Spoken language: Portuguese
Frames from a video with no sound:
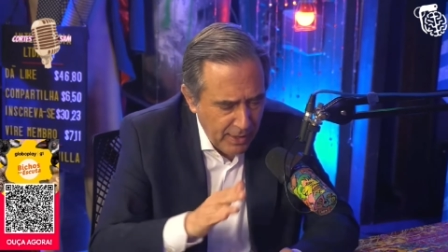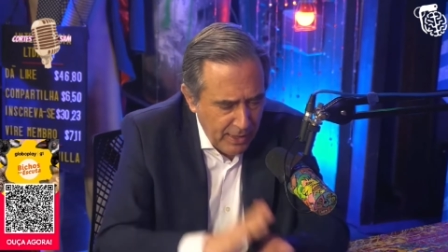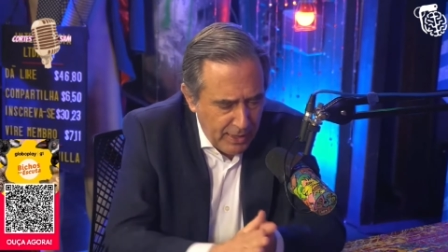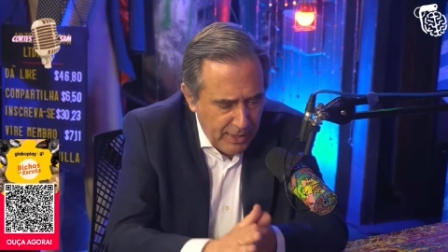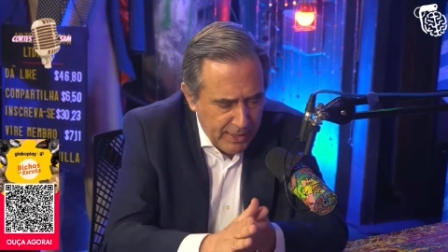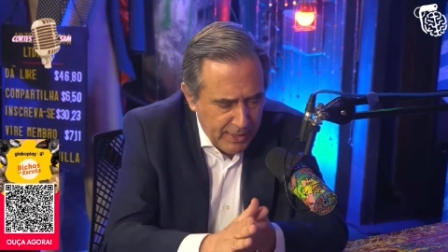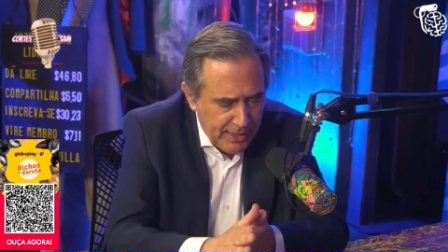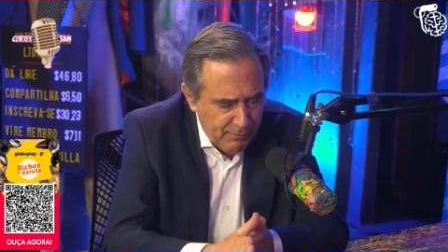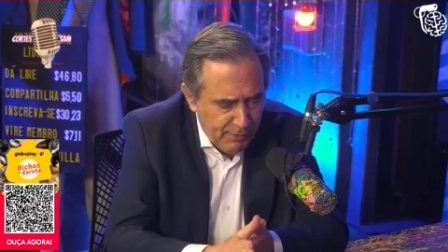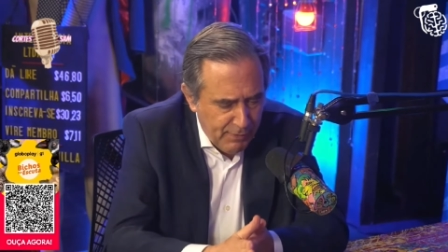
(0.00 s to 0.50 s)

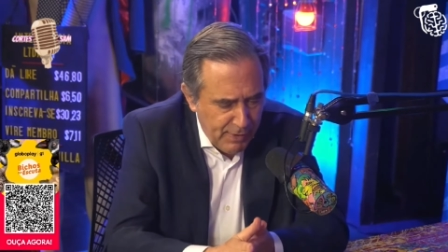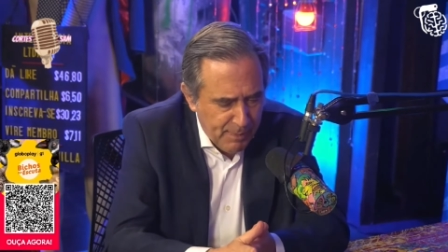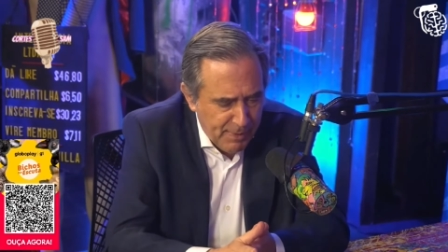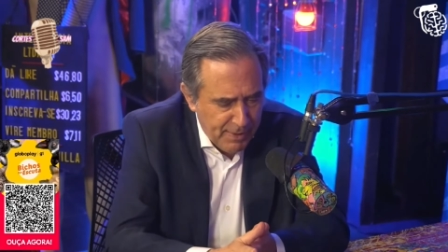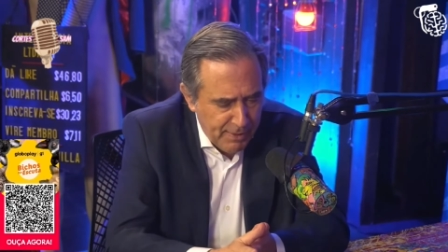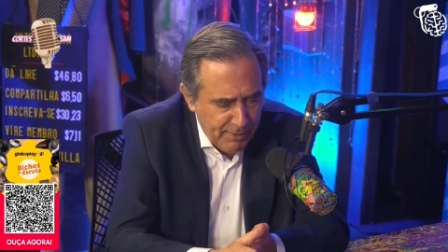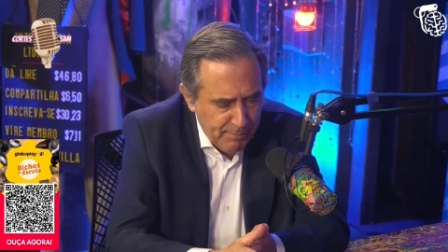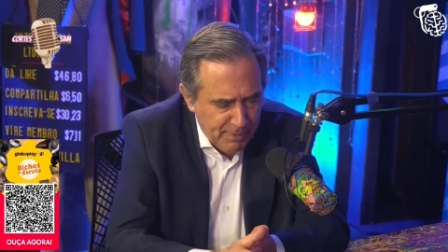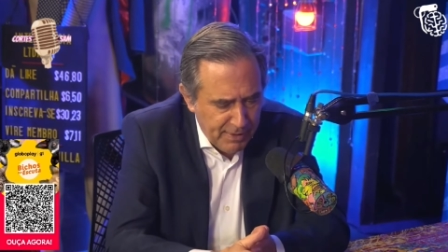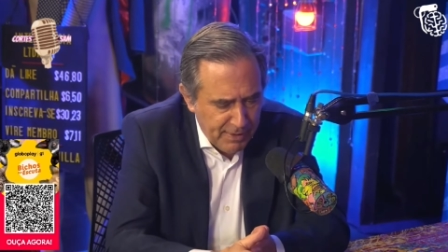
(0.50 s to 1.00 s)
ele vai
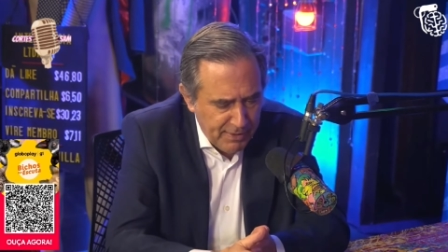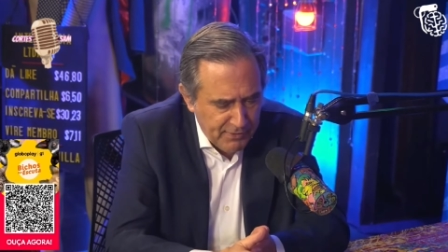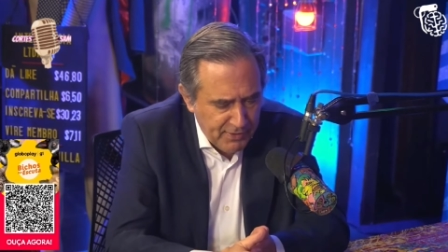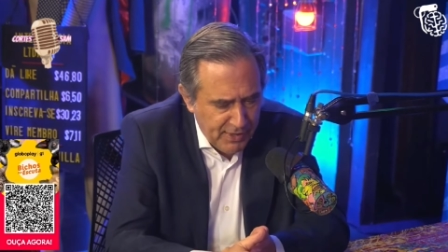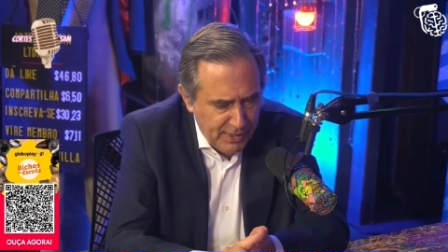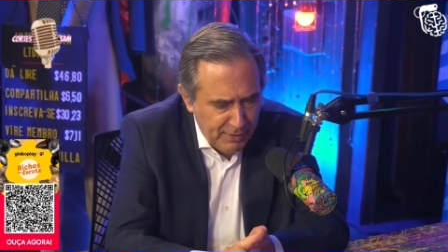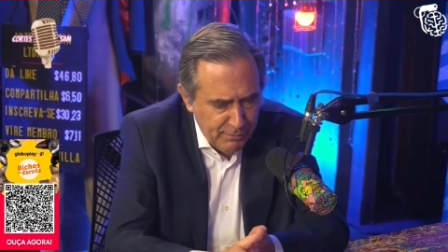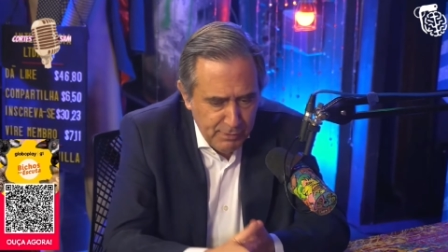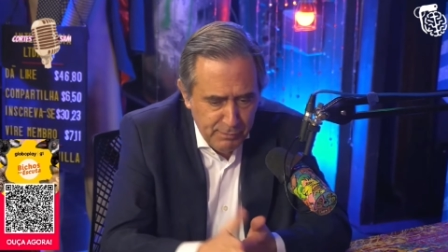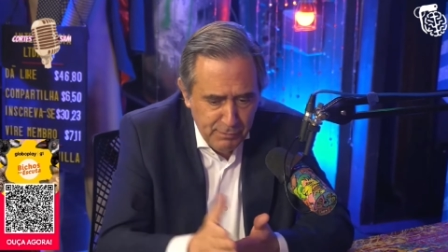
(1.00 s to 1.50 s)
para a
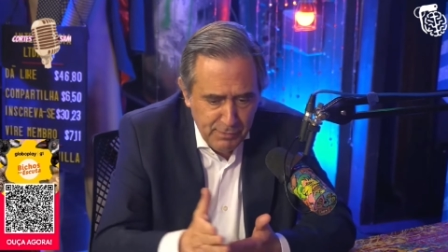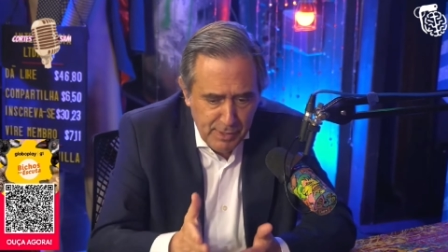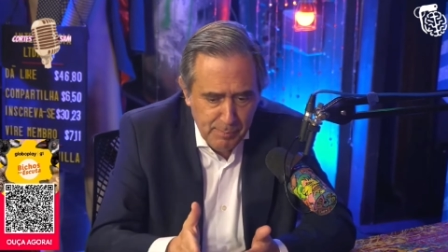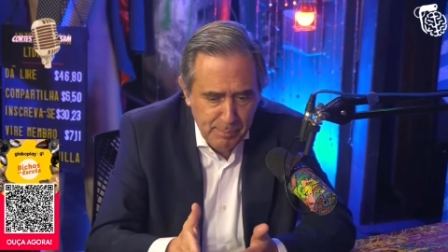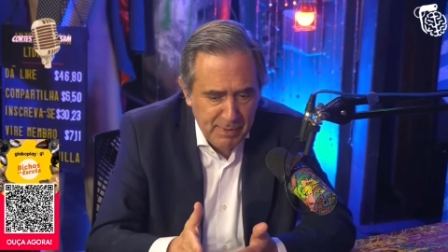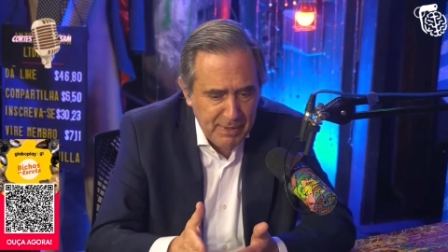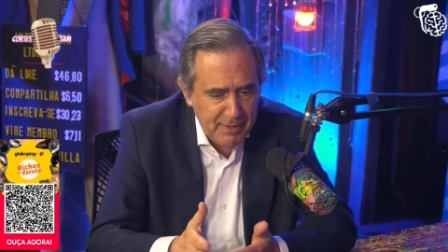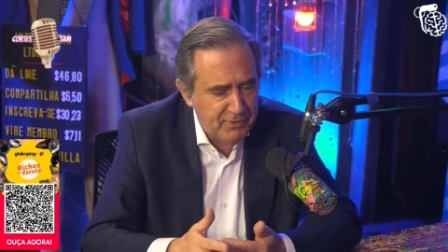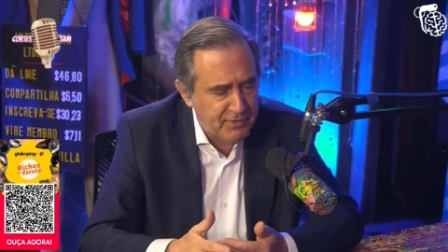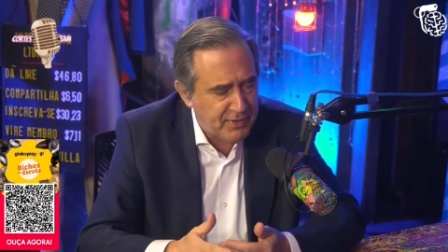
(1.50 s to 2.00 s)
reserva e vira
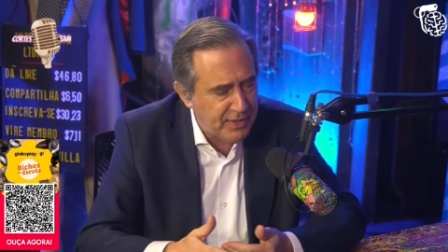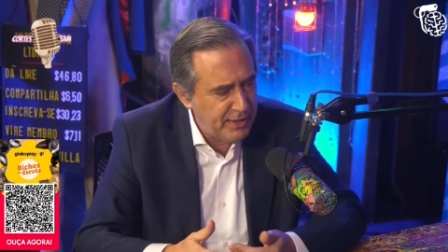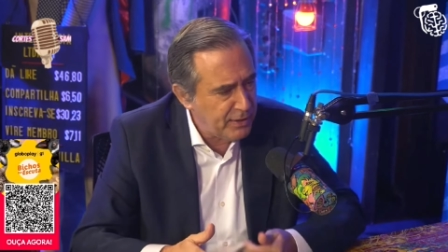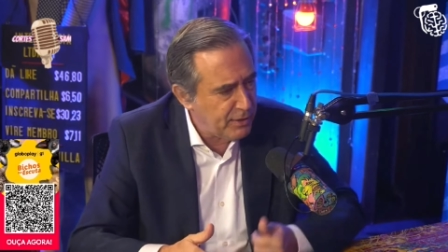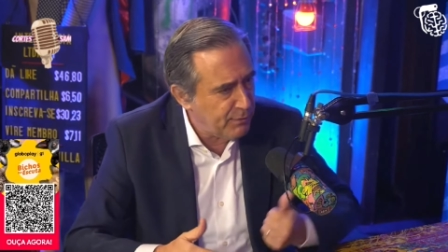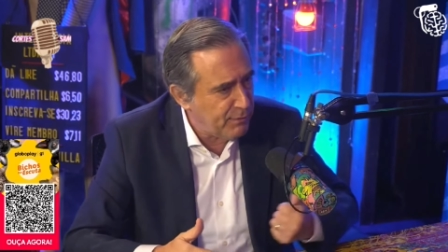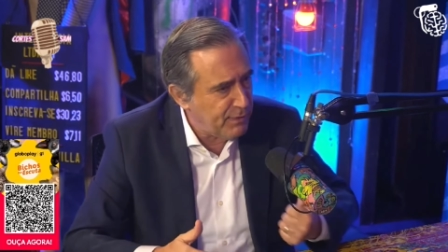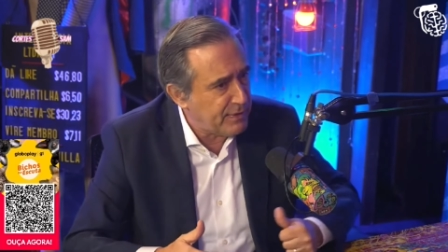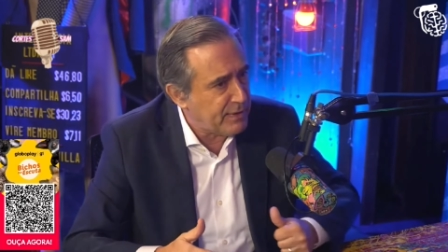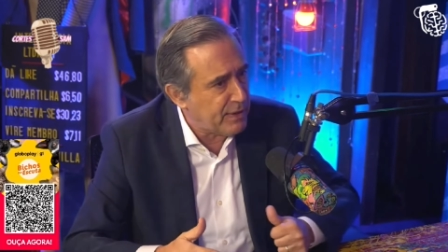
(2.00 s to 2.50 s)

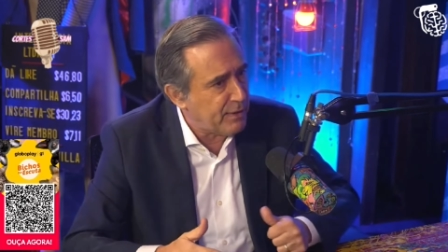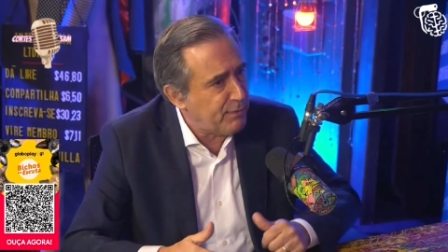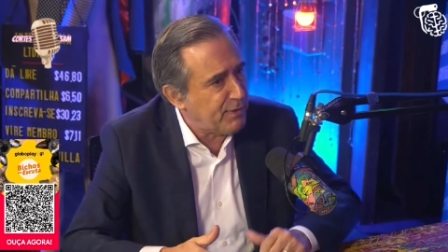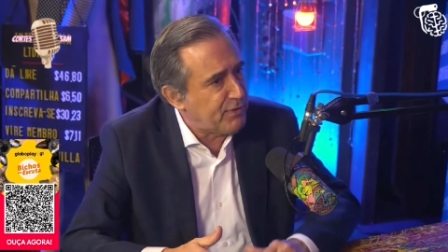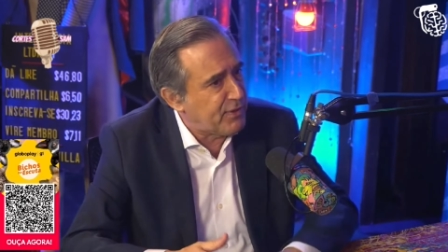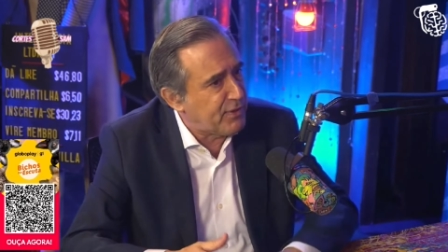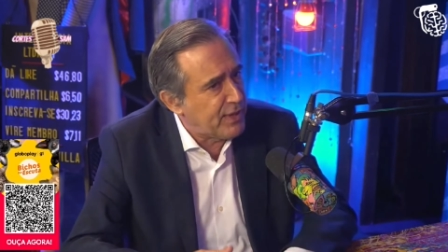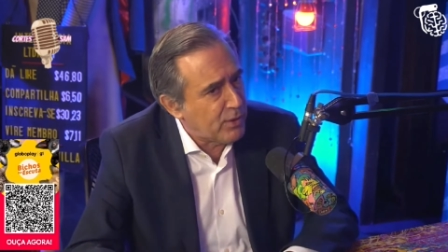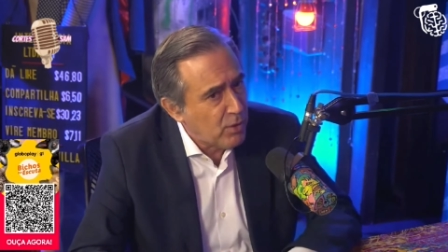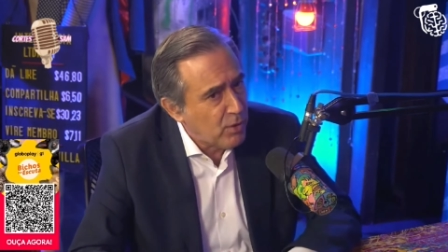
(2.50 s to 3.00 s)
palestrante e vem
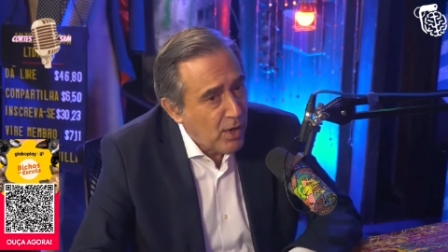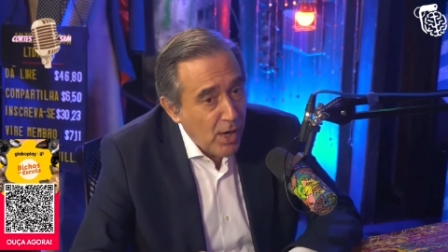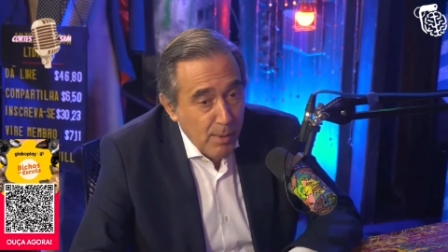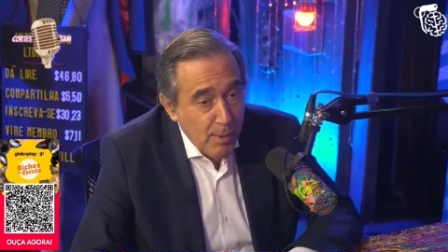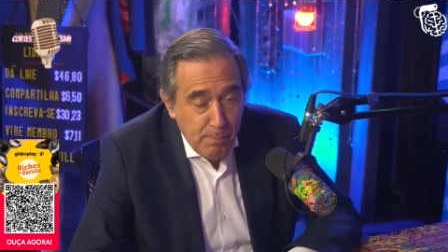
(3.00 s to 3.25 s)
travesseiro.